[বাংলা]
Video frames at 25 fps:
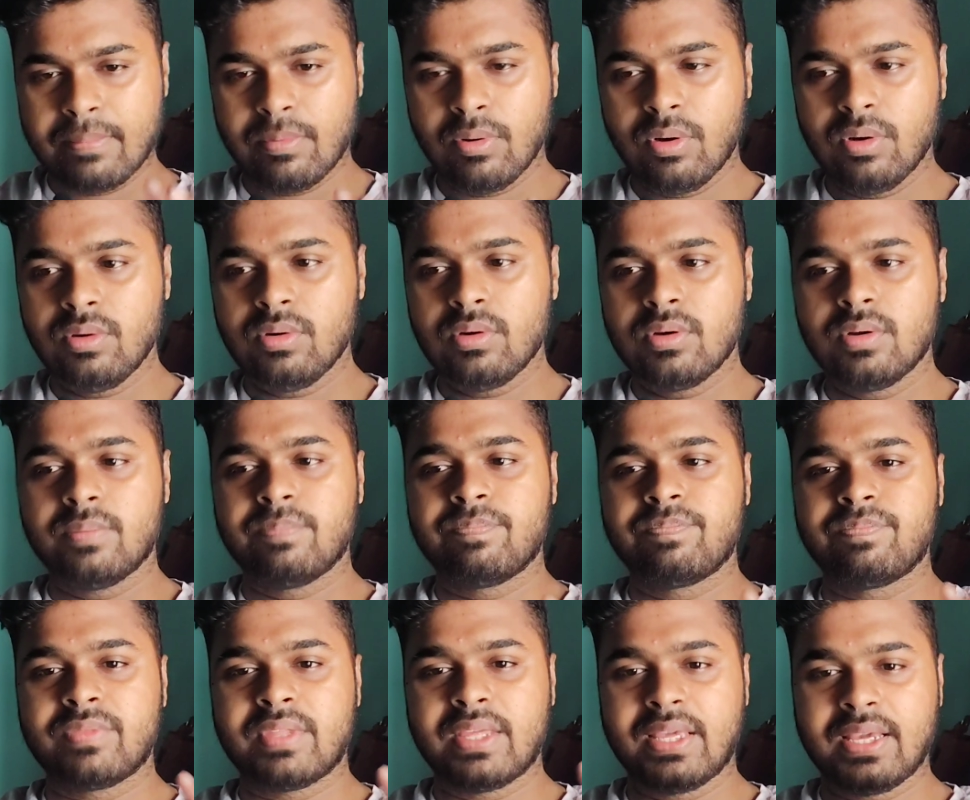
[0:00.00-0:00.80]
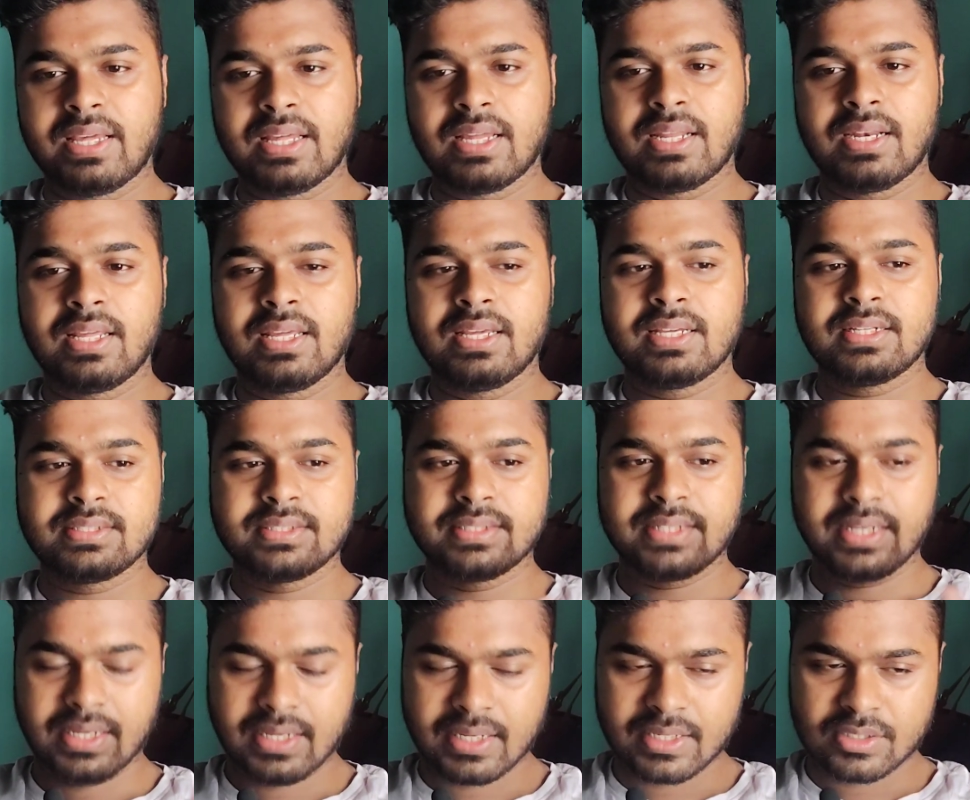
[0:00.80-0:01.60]
এবং এখানে
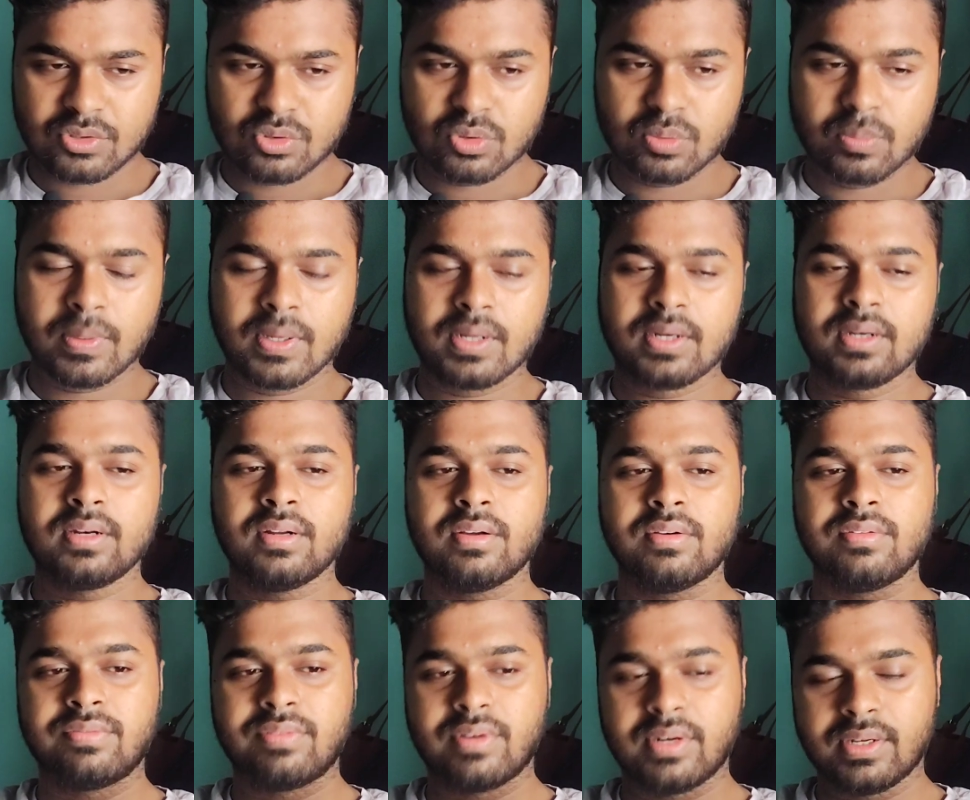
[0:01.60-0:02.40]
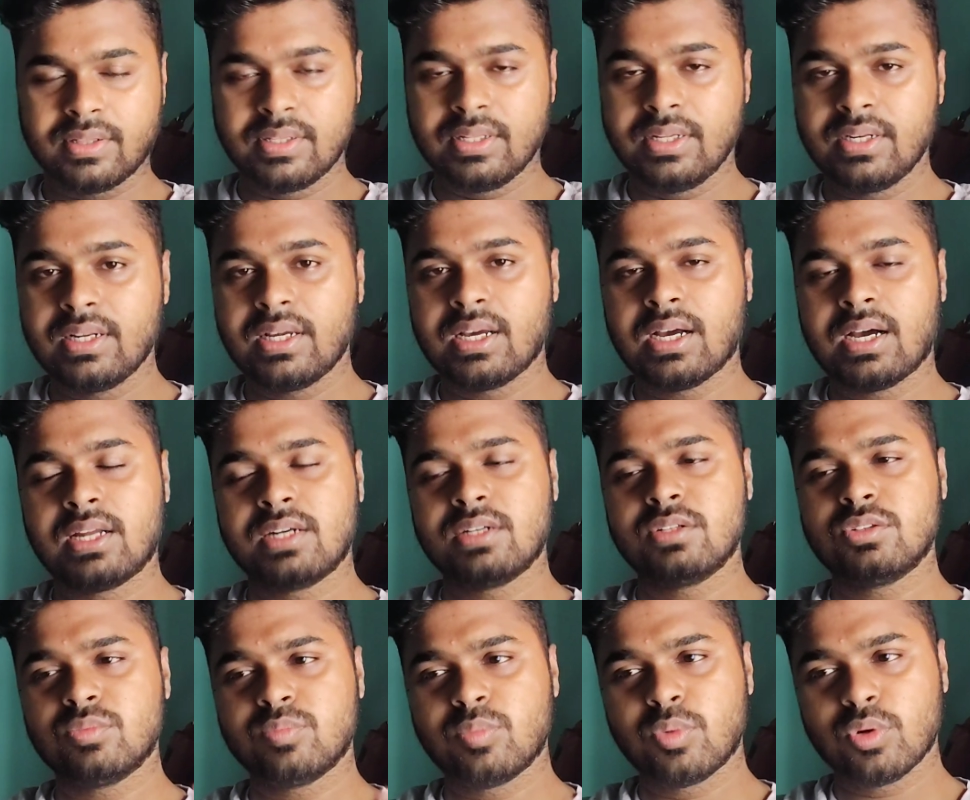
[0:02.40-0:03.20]
শেখার সুমান ফরদিন
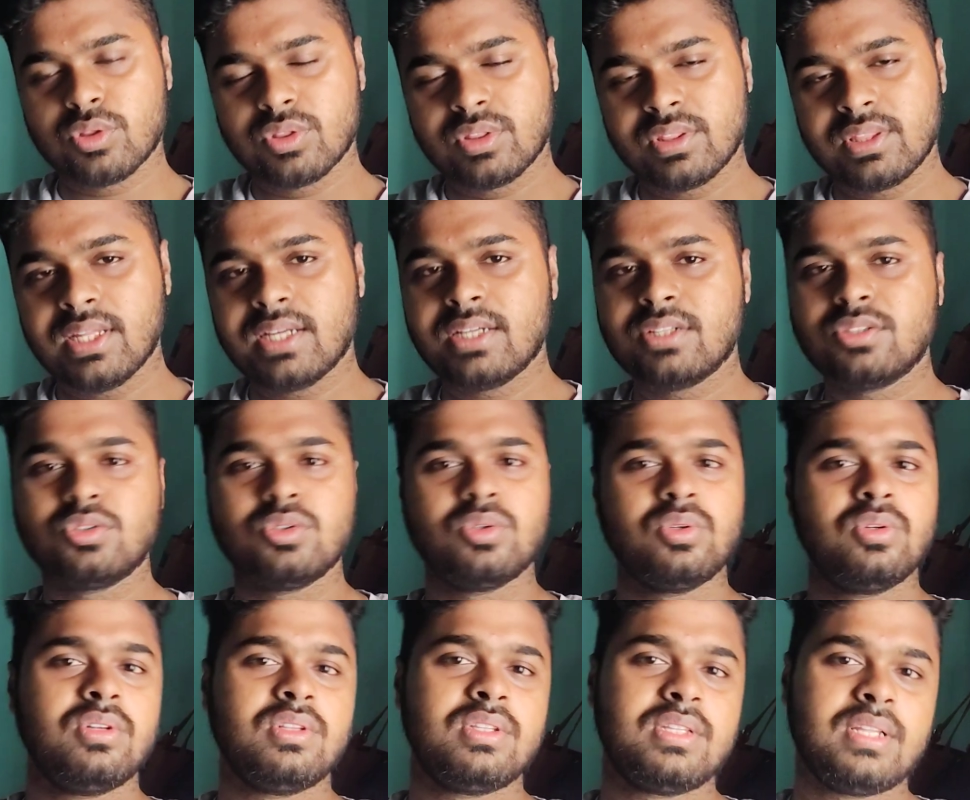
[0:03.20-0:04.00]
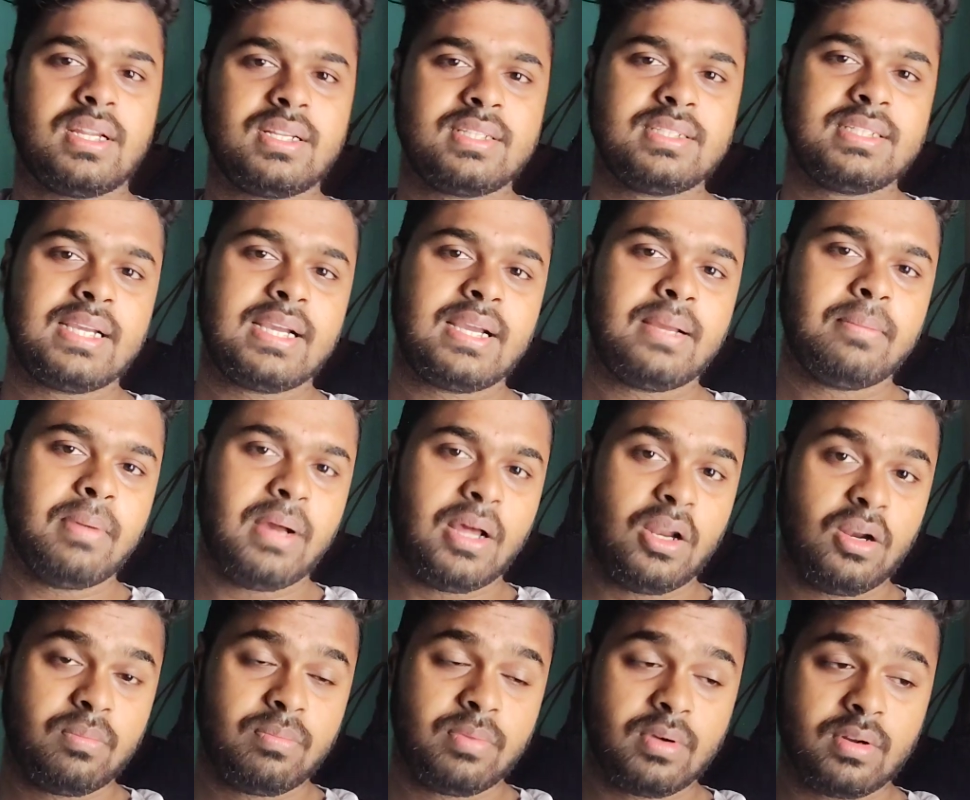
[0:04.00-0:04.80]
খান প্রত্যেকজন তার
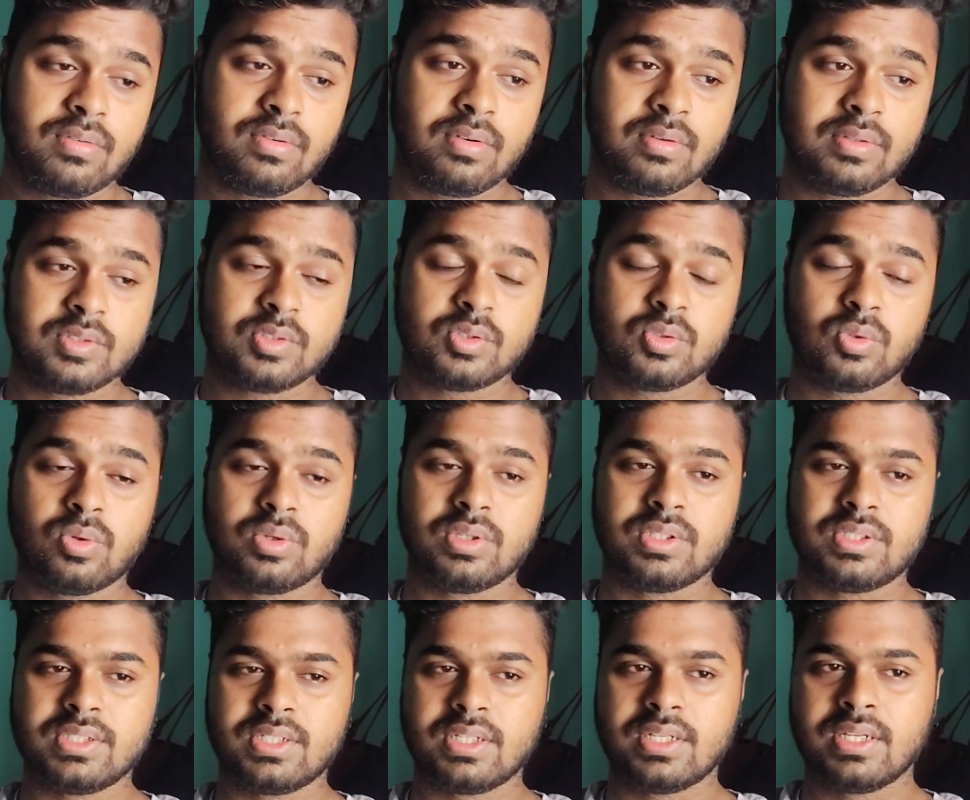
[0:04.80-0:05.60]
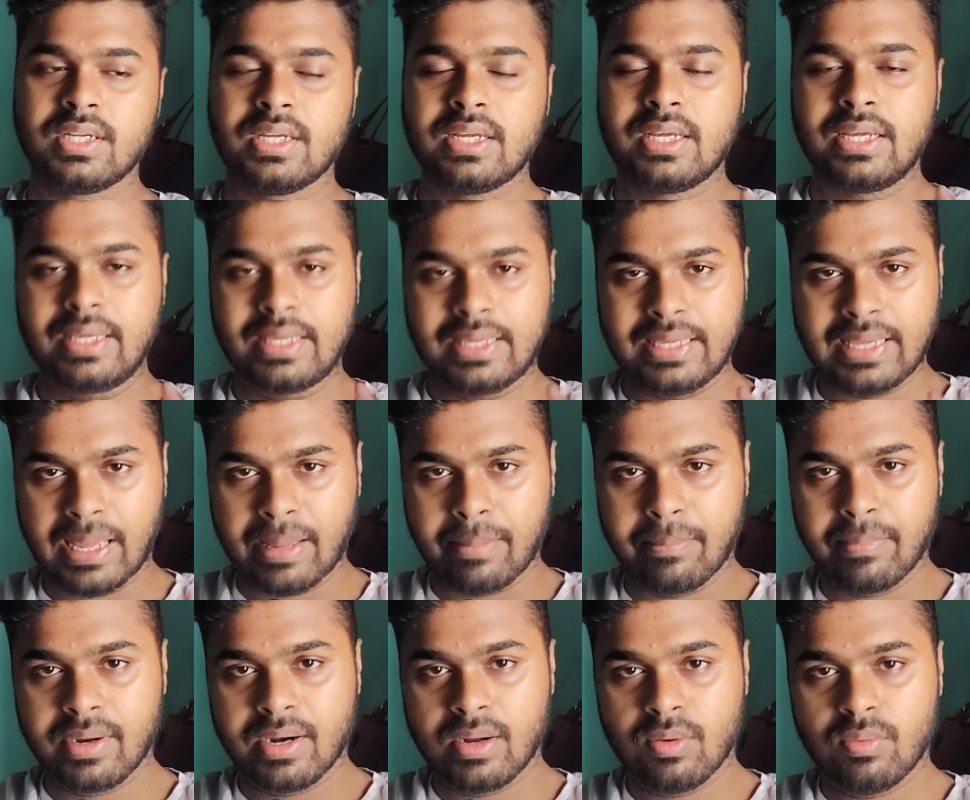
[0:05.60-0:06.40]
জায়গায় ভালো পারফরমেন্স করেছে
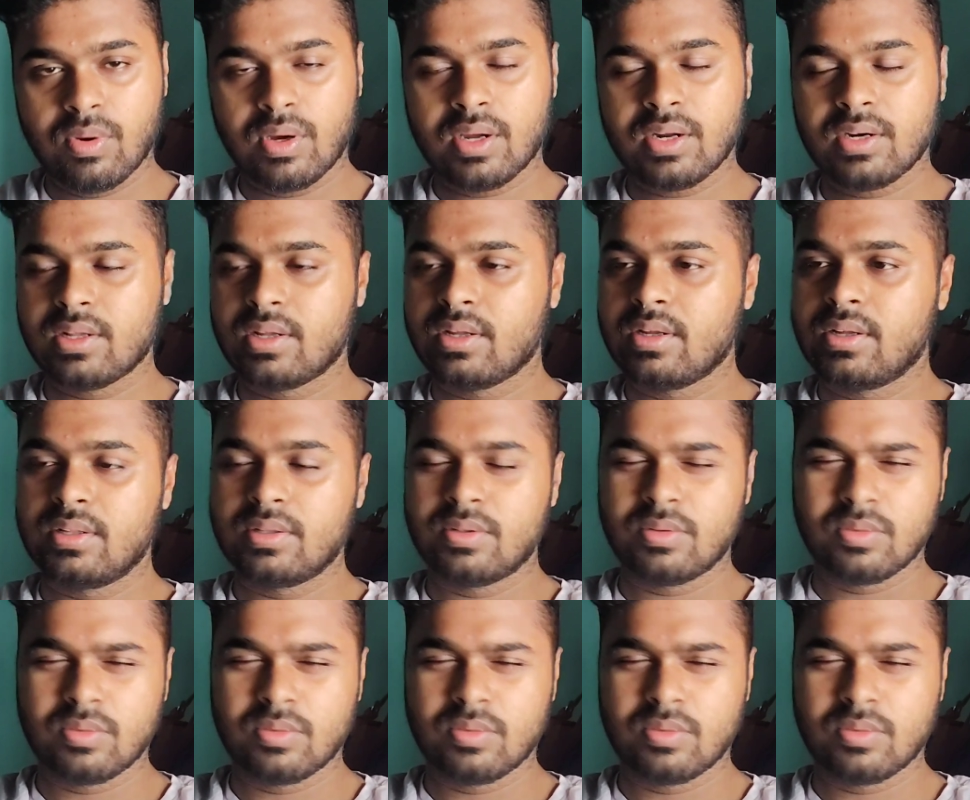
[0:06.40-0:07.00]
ক্যামেরা ওয়ার্ক